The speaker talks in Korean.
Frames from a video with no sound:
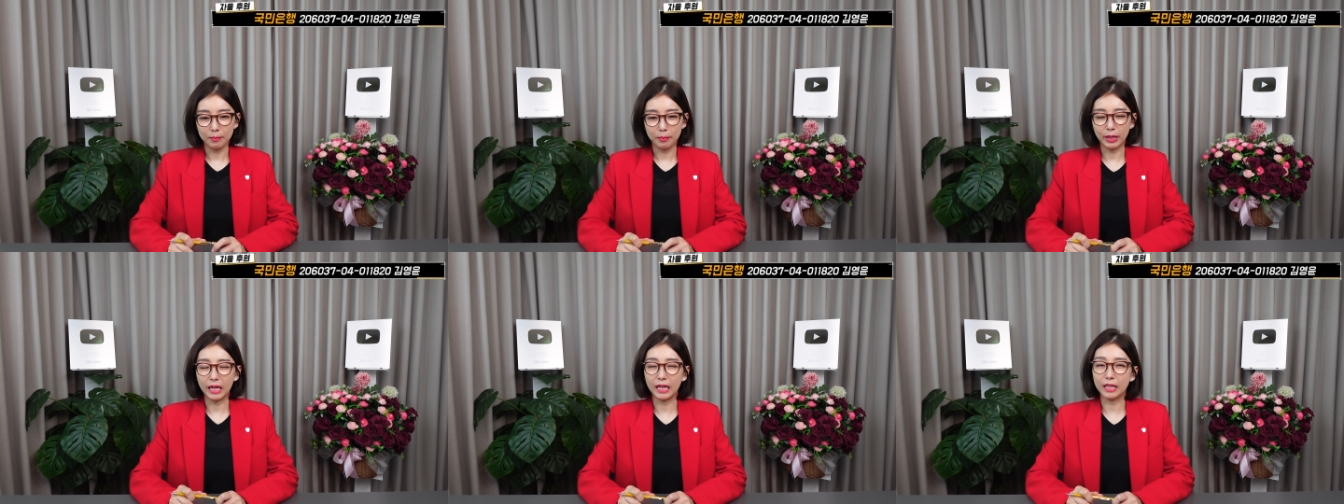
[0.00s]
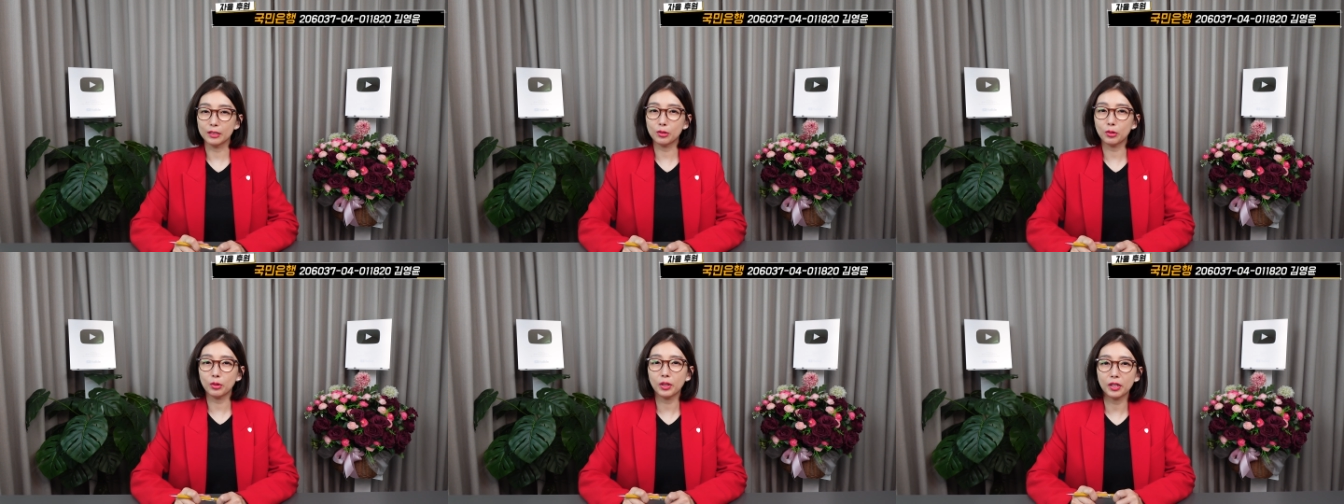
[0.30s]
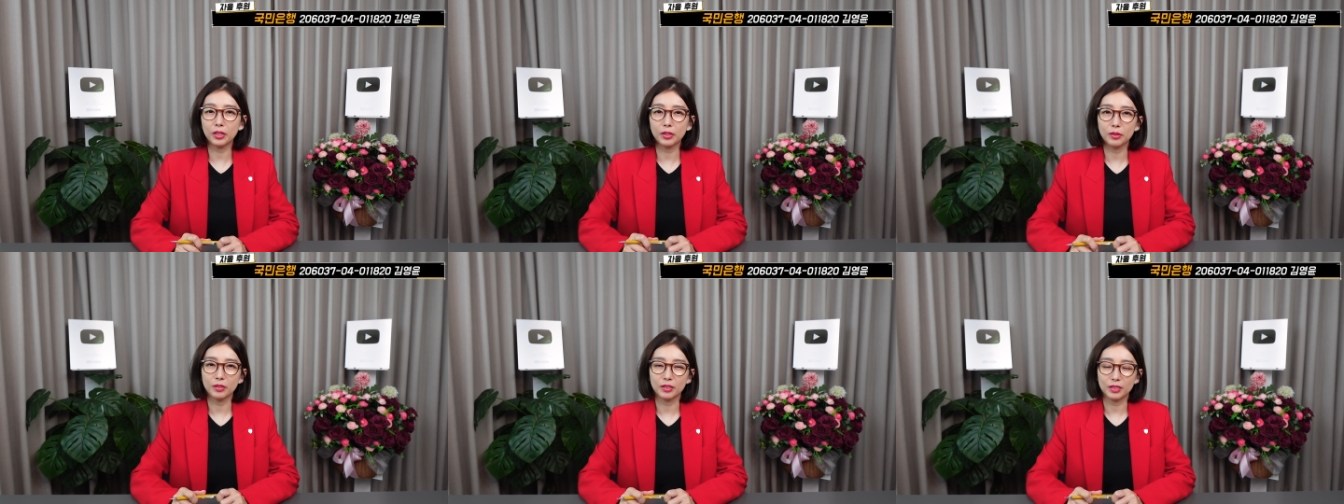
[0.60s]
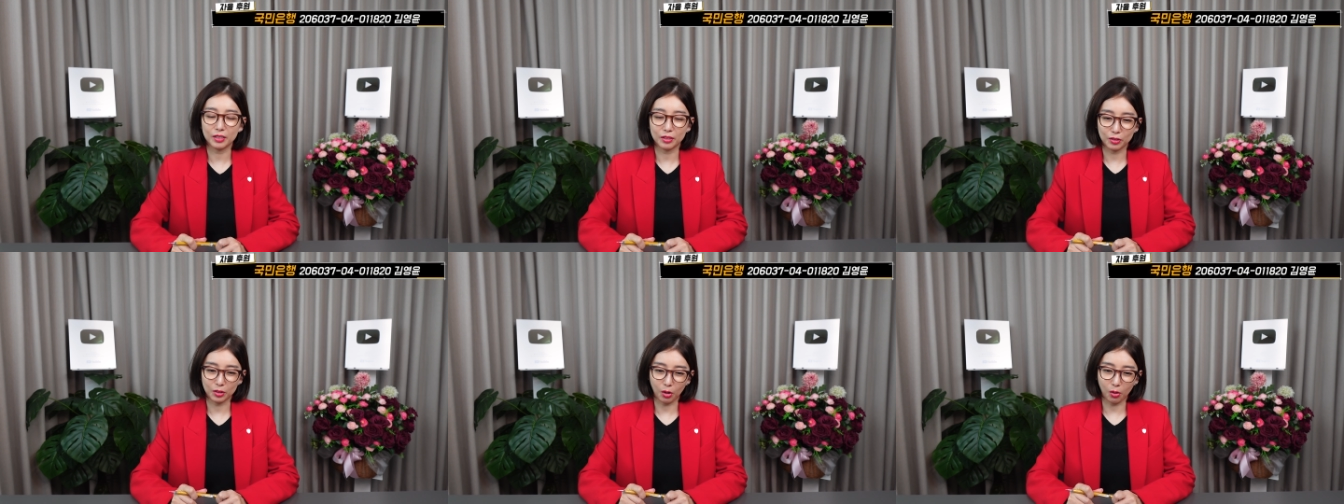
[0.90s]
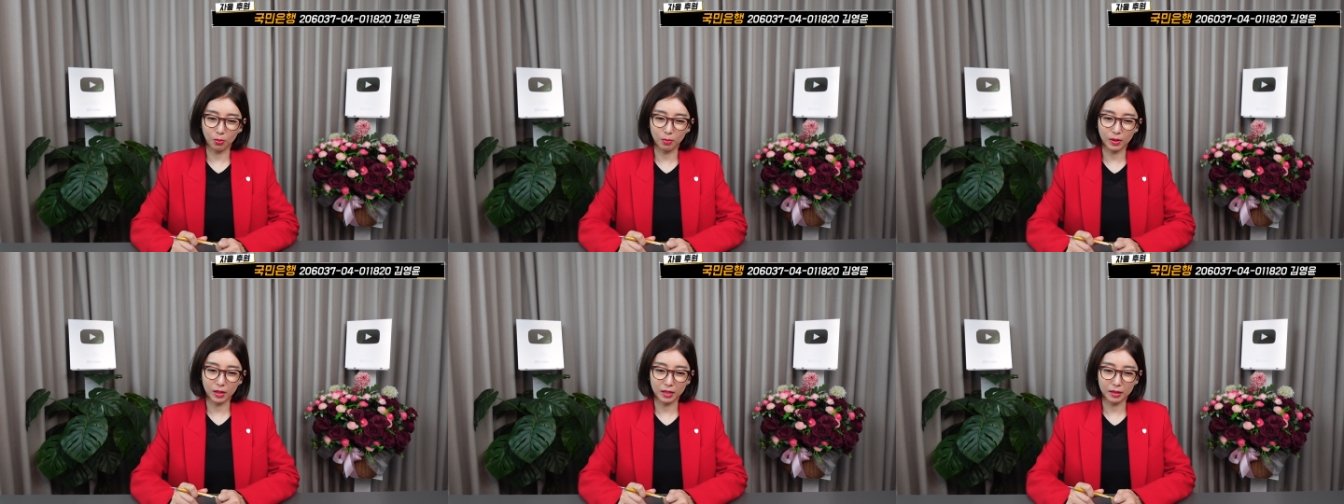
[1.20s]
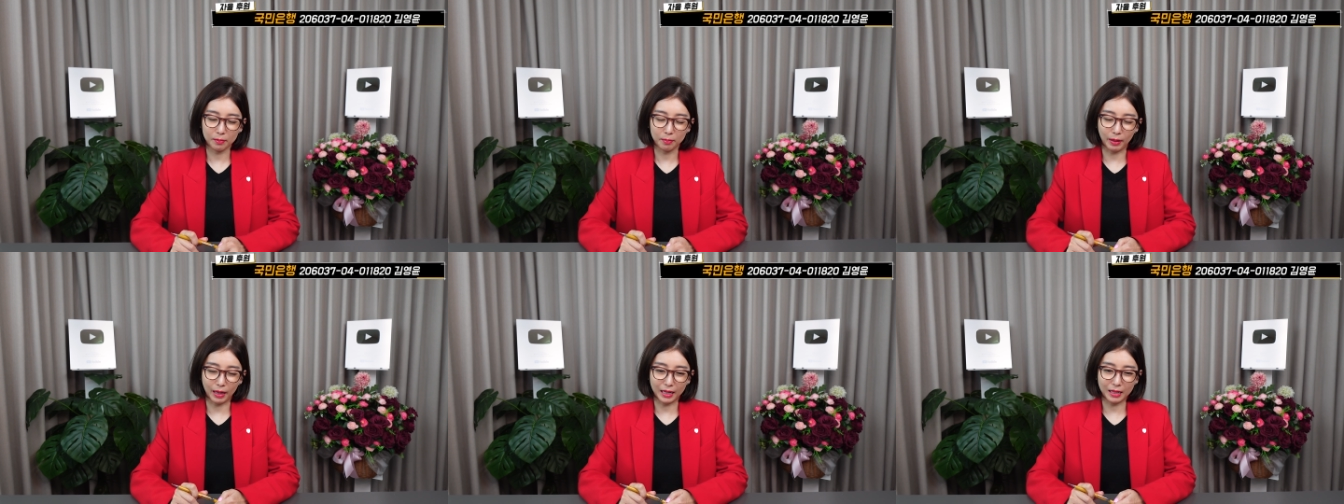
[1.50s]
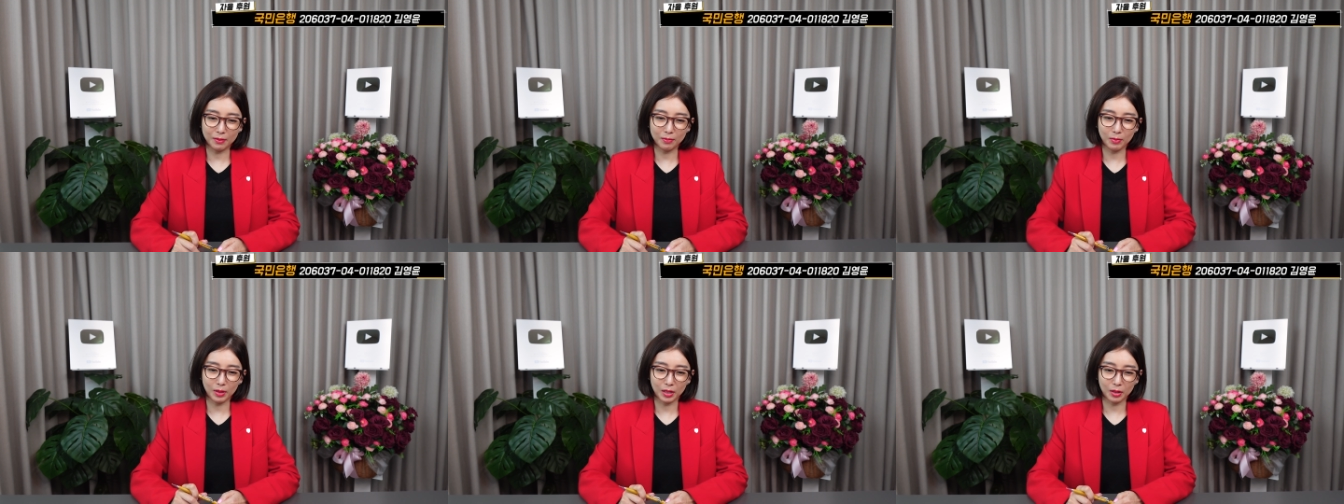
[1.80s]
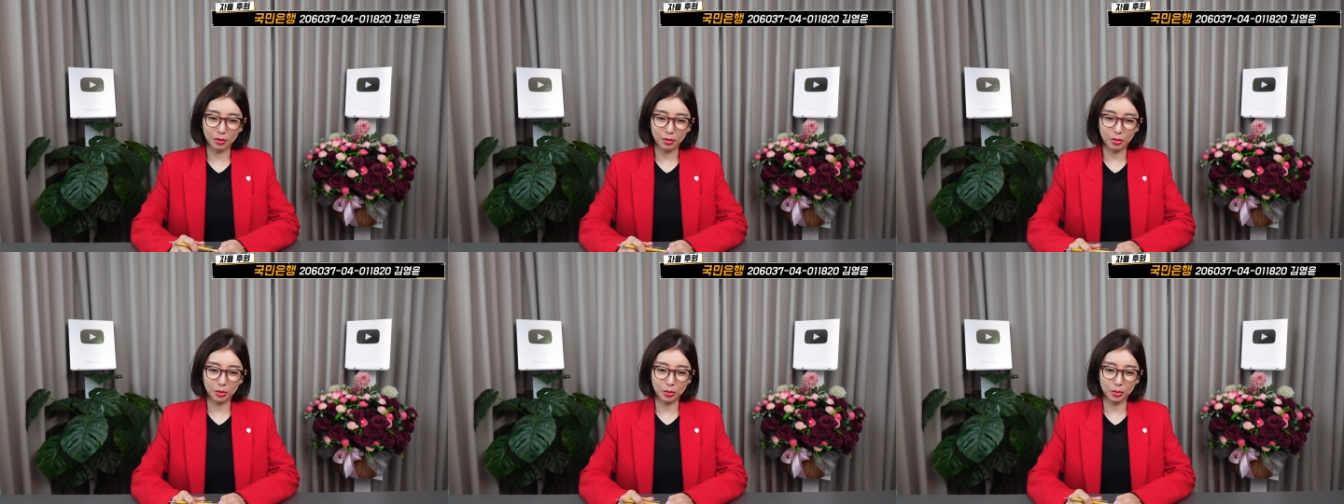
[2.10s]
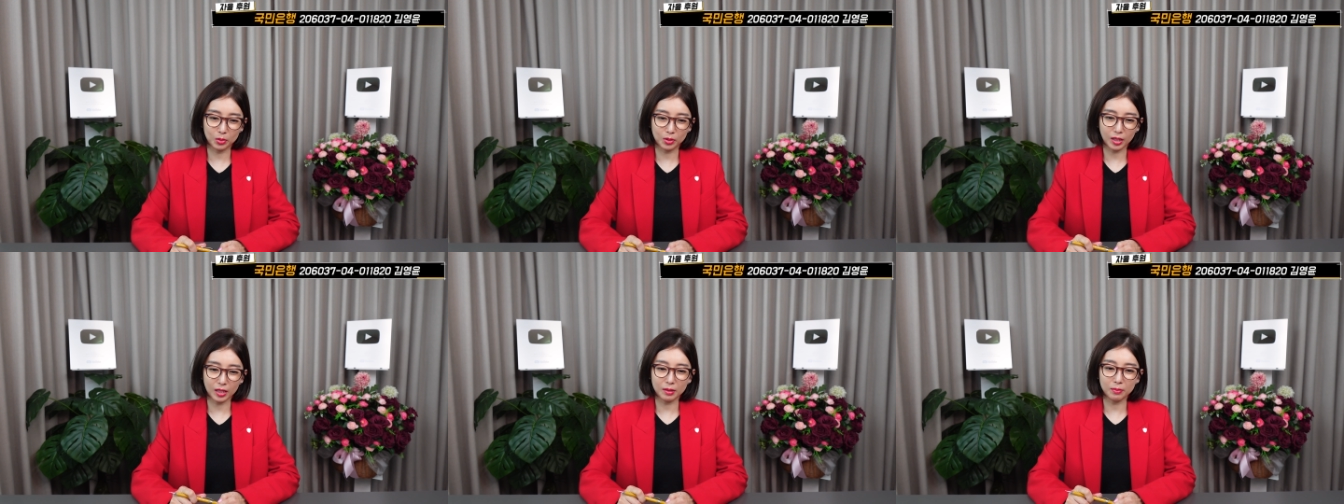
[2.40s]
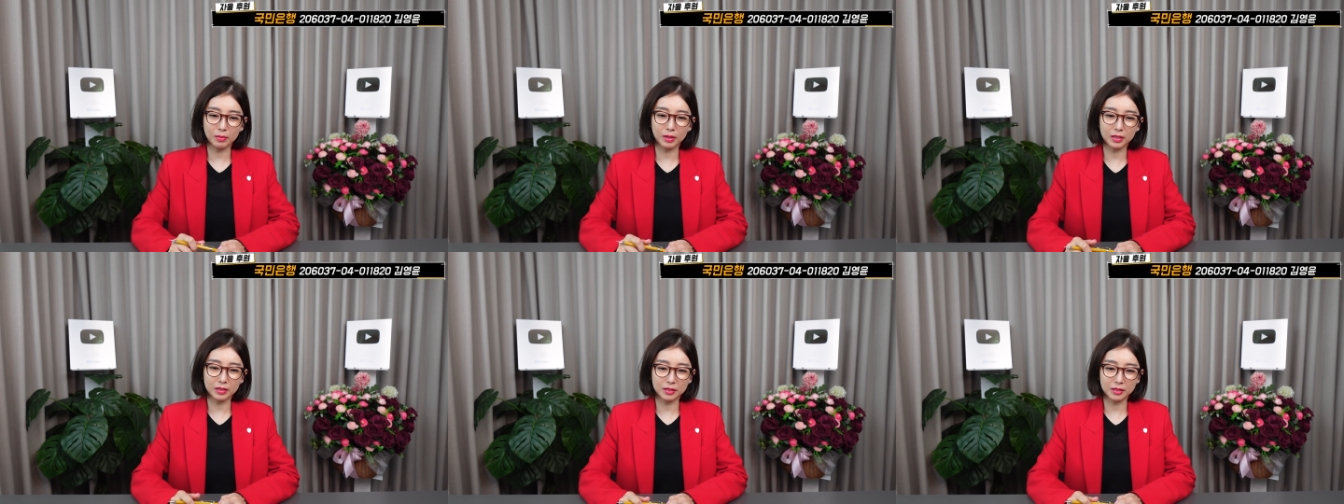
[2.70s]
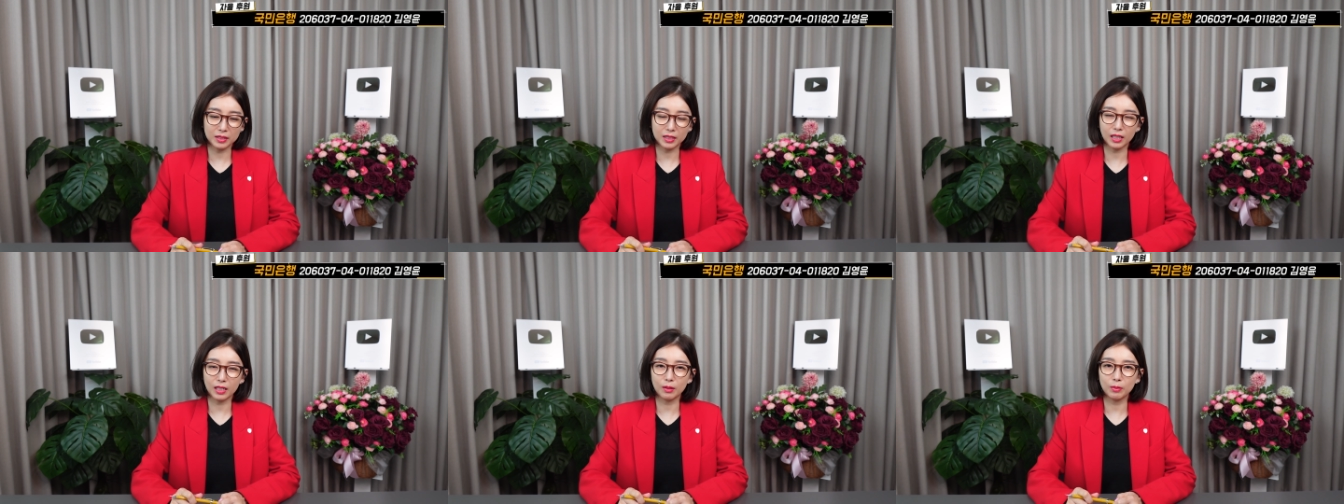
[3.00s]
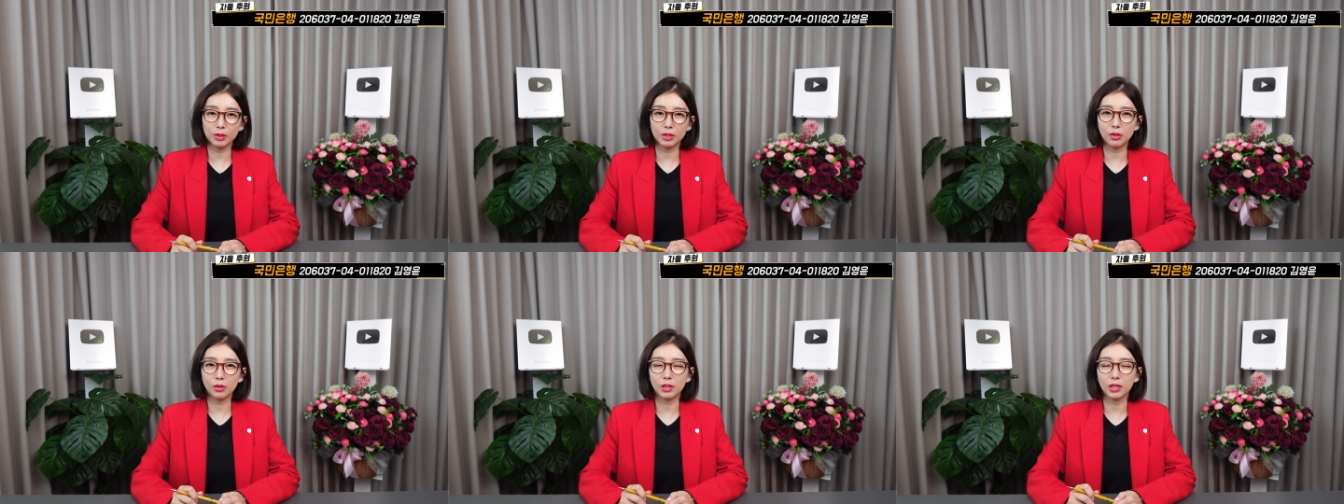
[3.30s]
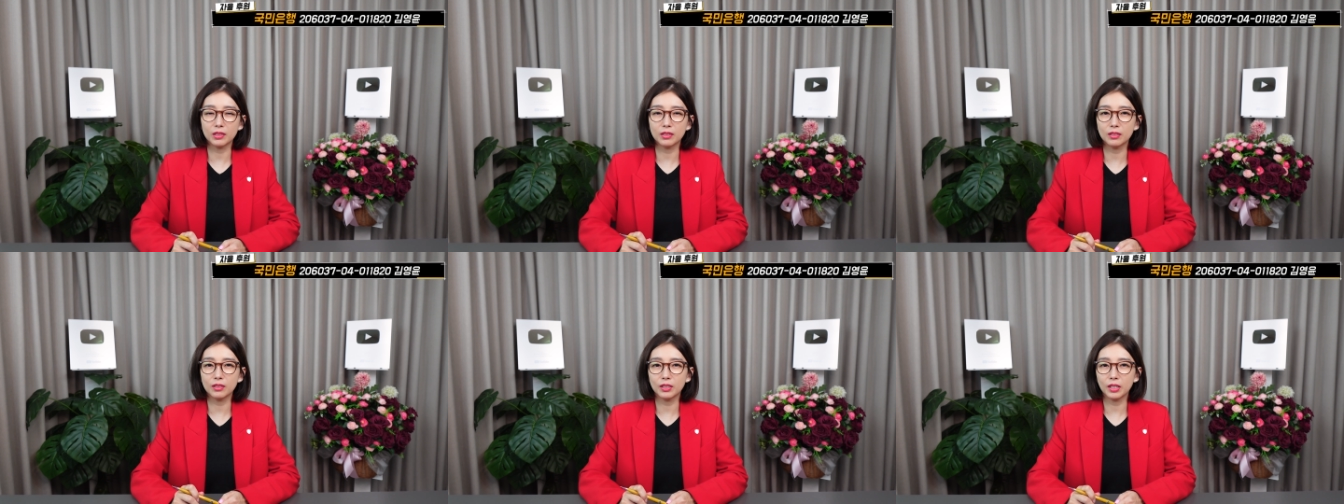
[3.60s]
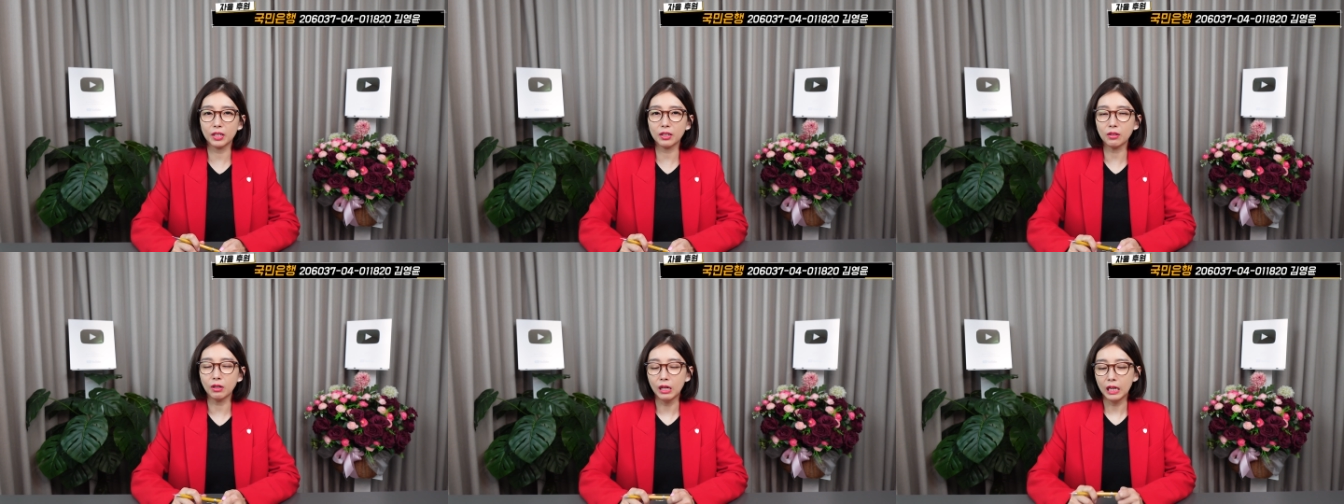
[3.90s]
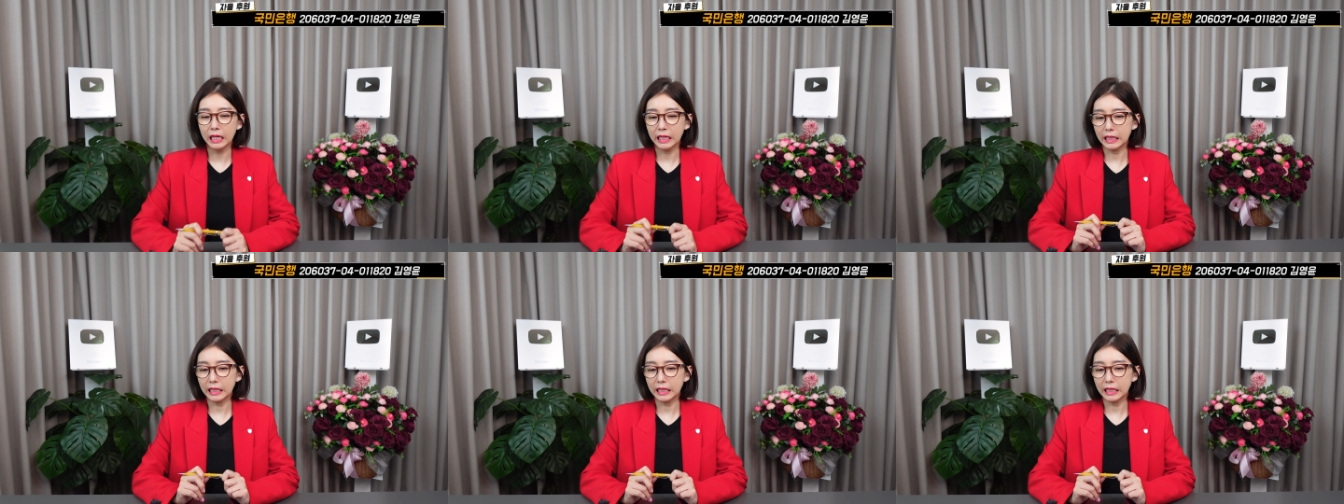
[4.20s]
배소연 정말 말 많고 탈 많은 사람인 것 같은데요.